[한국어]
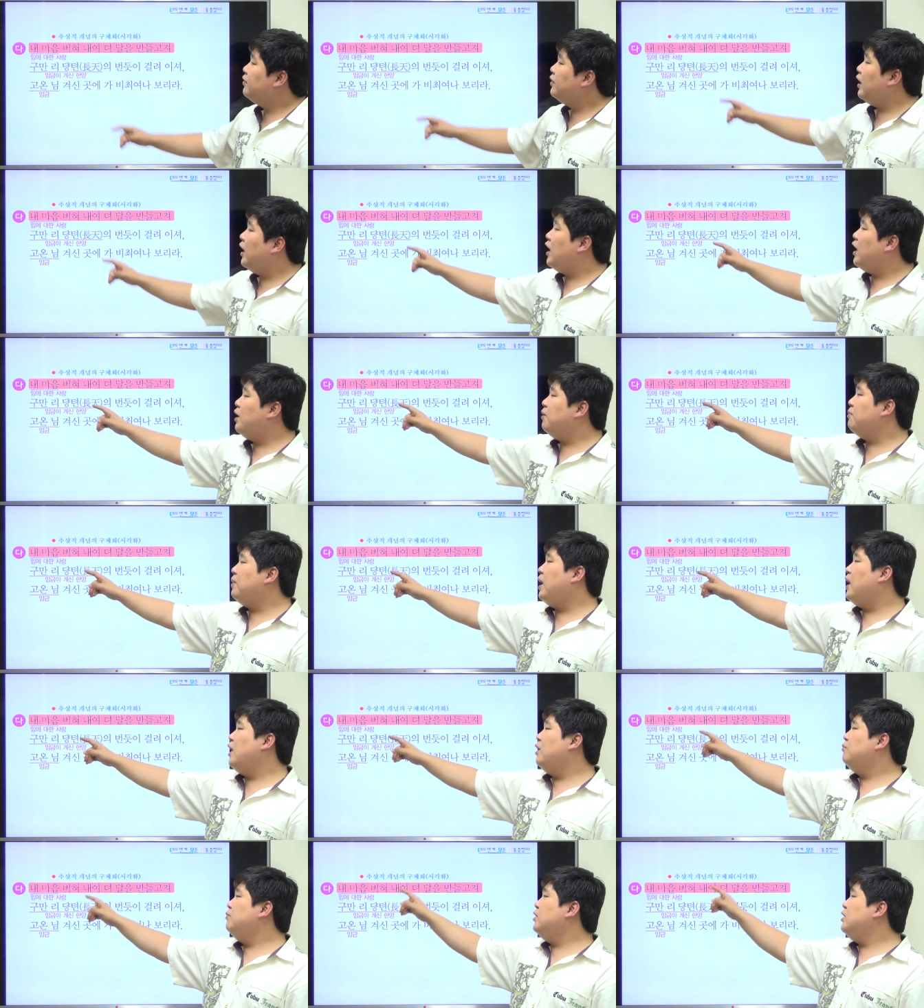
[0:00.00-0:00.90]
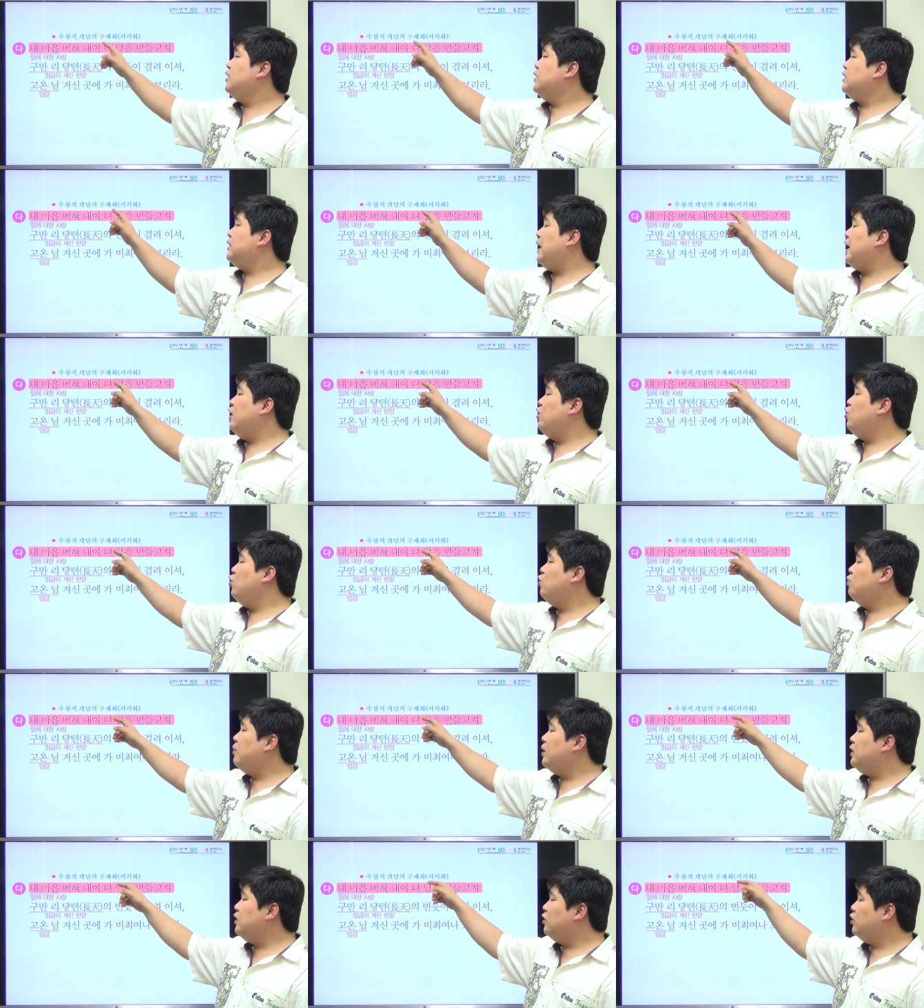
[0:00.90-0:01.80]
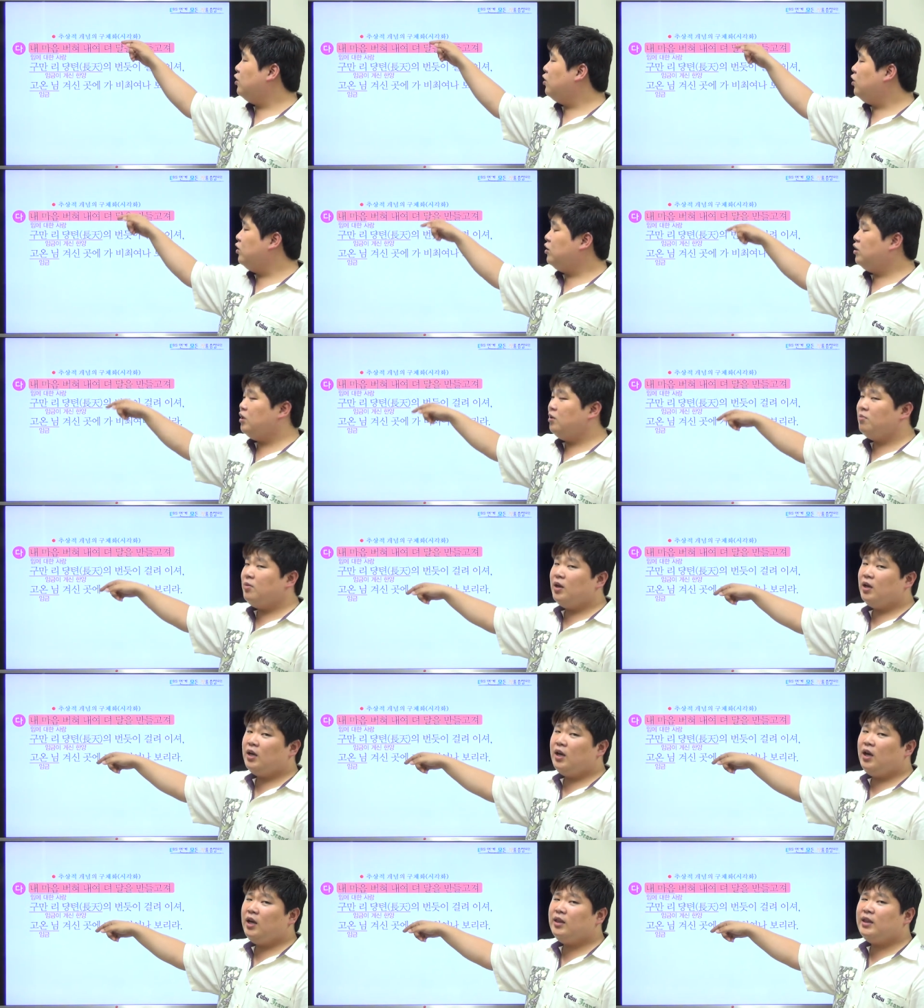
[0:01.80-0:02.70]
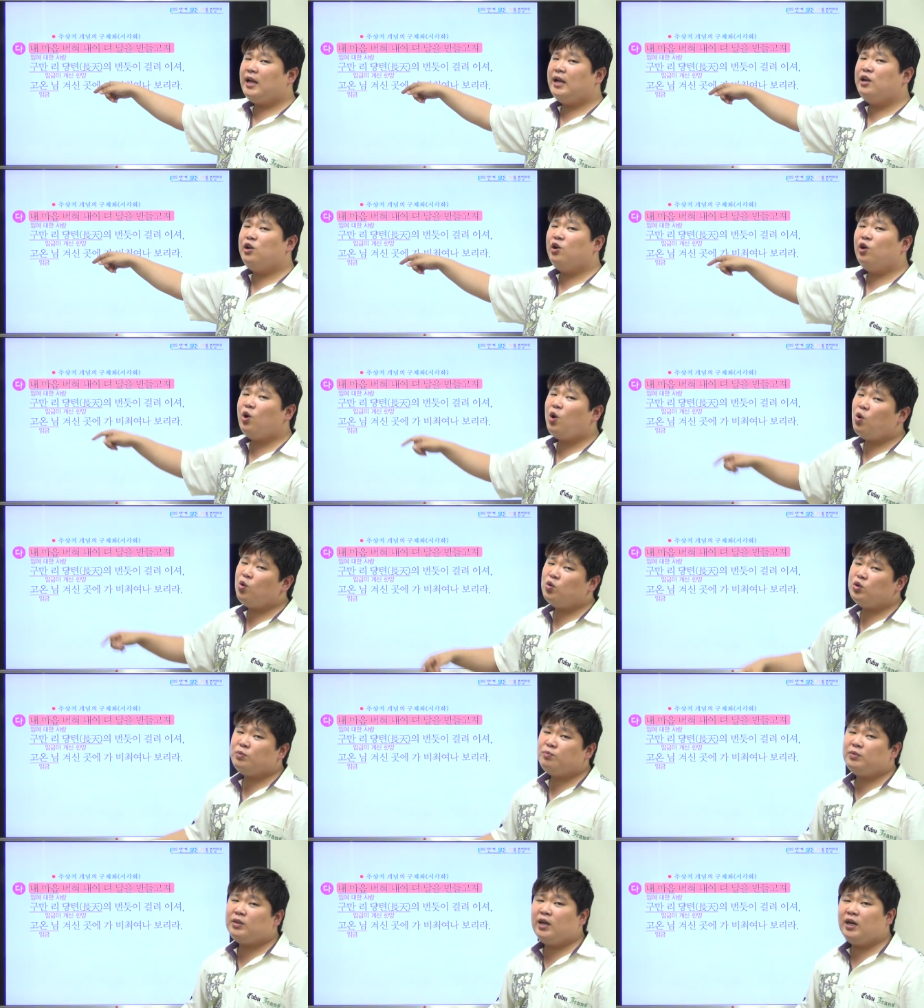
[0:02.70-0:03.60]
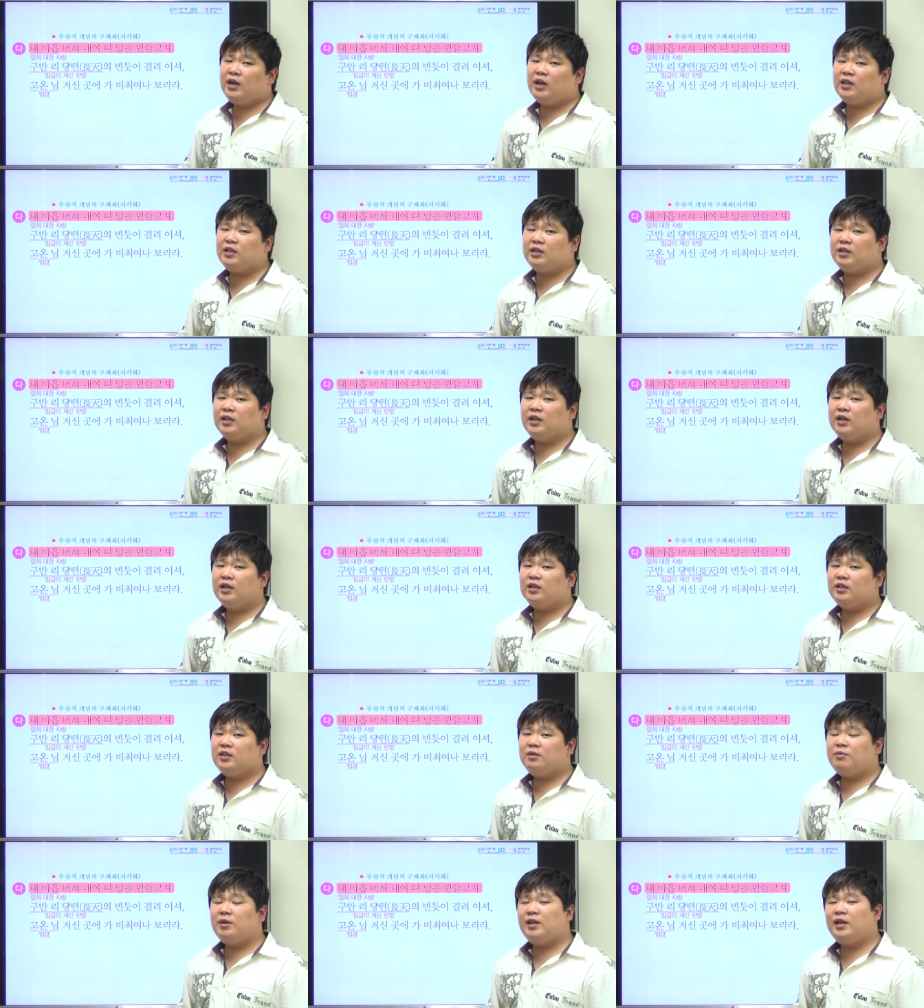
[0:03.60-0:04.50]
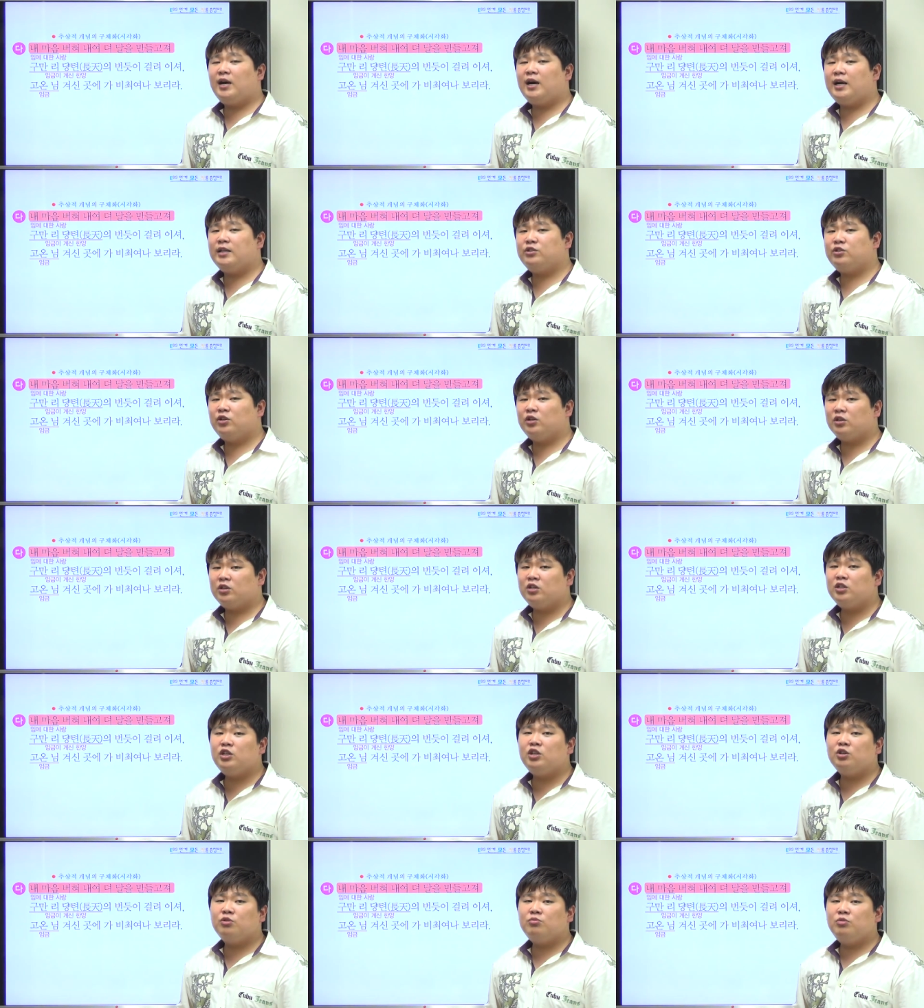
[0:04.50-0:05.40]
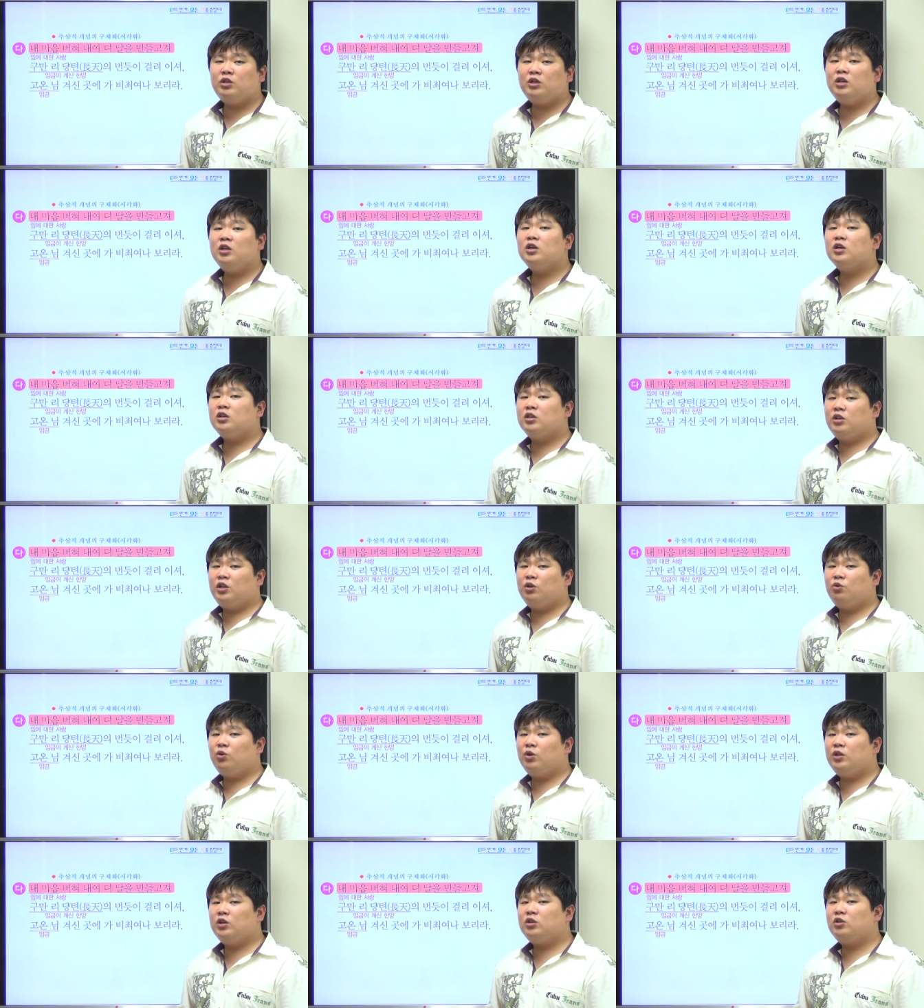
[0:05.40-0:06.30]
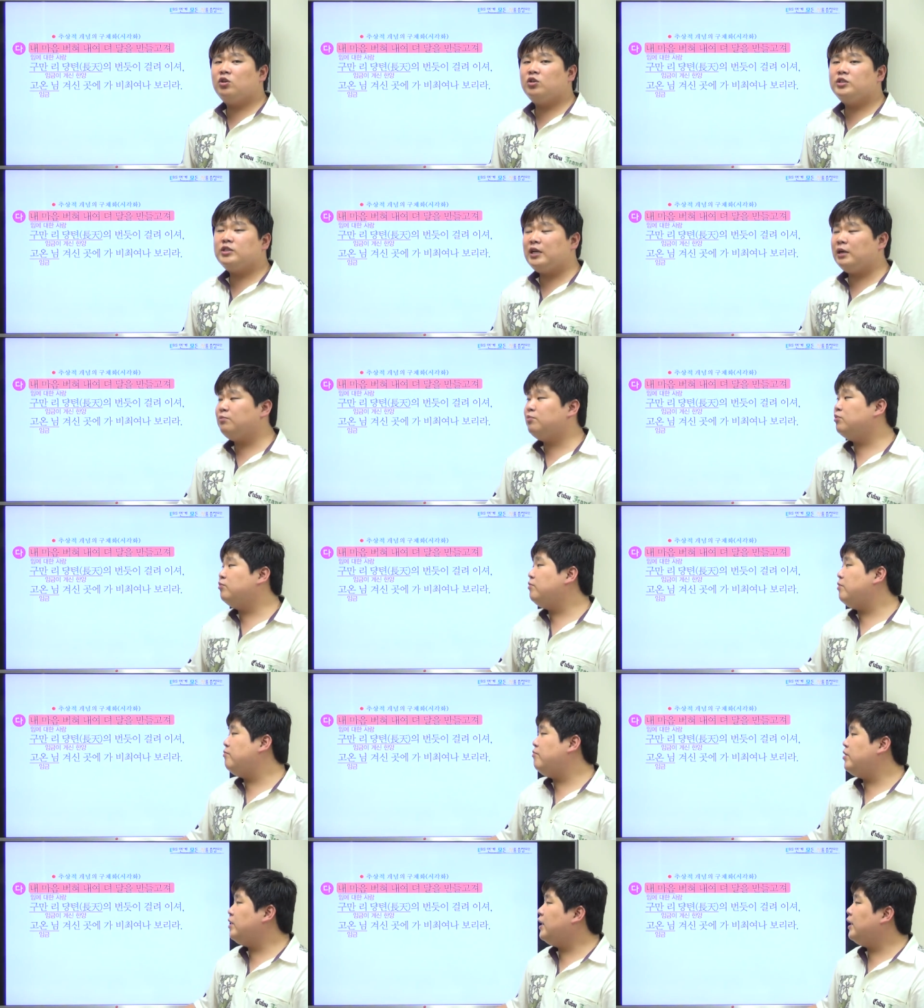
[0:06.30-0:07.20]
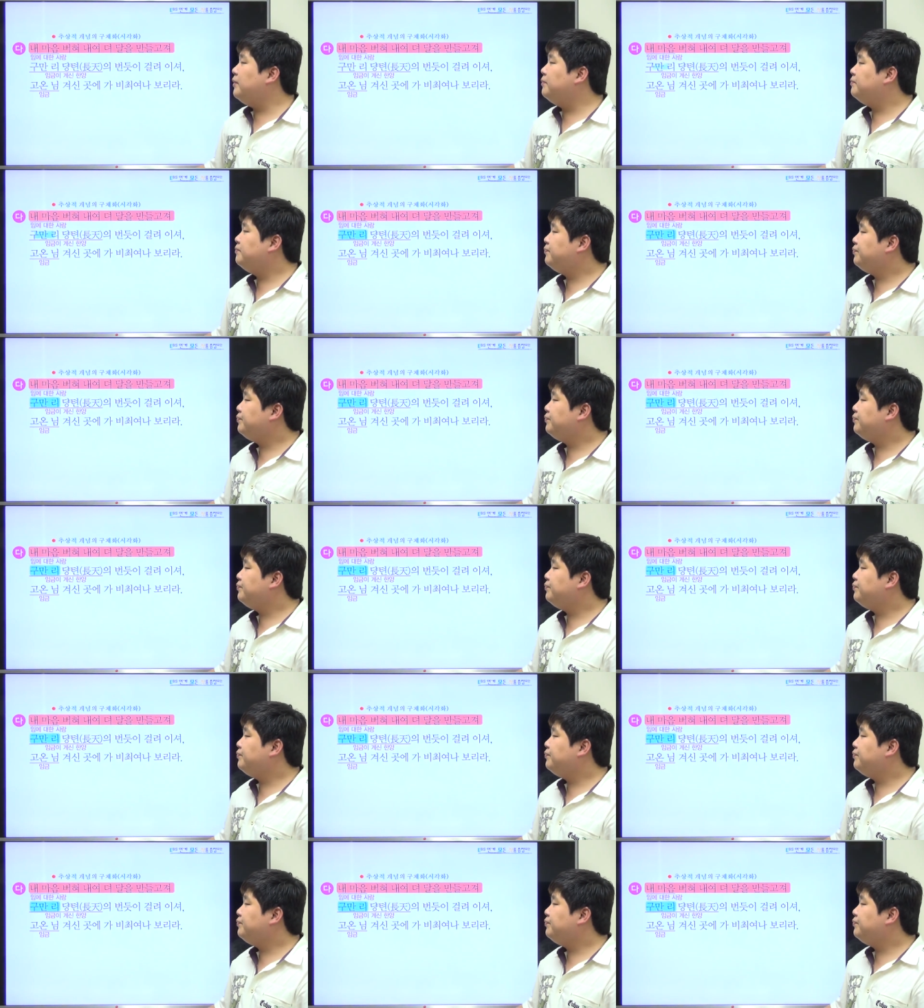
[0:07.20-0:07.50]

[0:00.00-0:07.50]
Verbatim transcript: 나의 마음을 달로 만들어서 님에게 달려가고 싶다라는 님에 대한 간절한 그리움을 그리고 있는 그런 작품입니다.